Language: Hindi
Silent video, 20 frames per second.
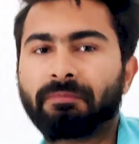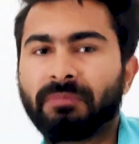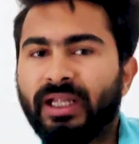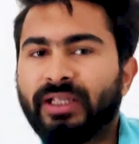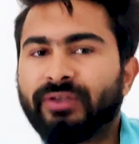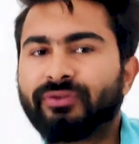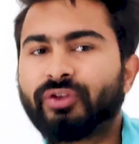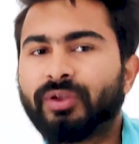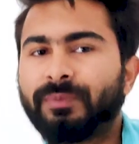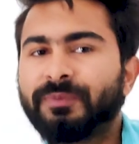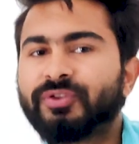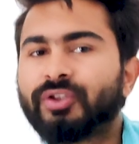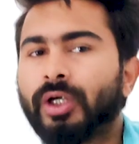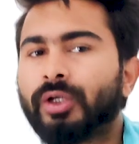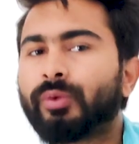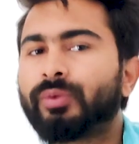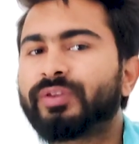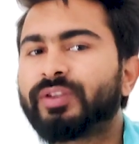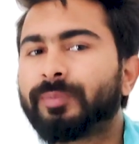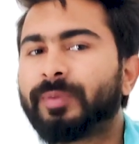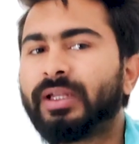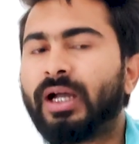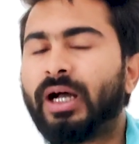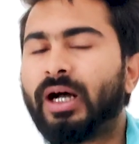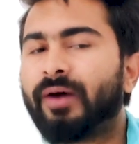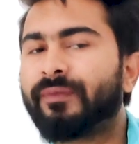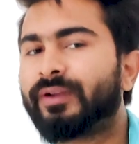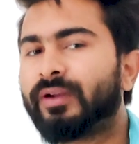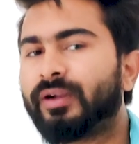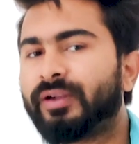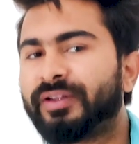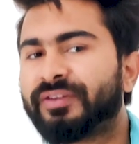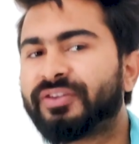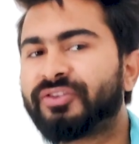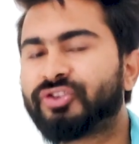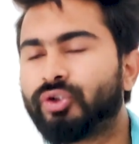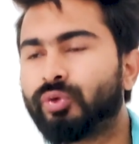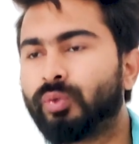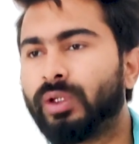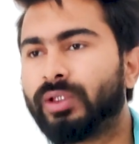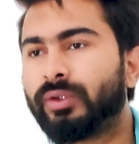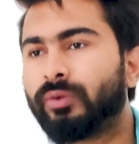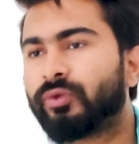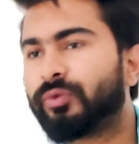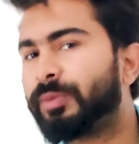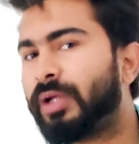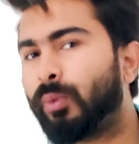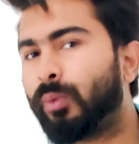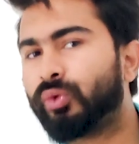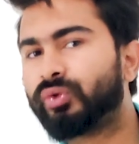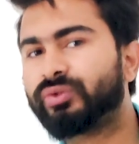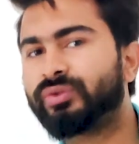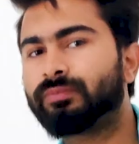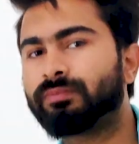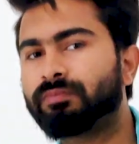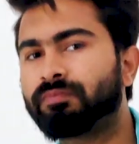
लाइव स्ट्रीम स्टार्ट होने से पहले हाफ एन आवर डिस्कशन हुआ था उसमें आई वाज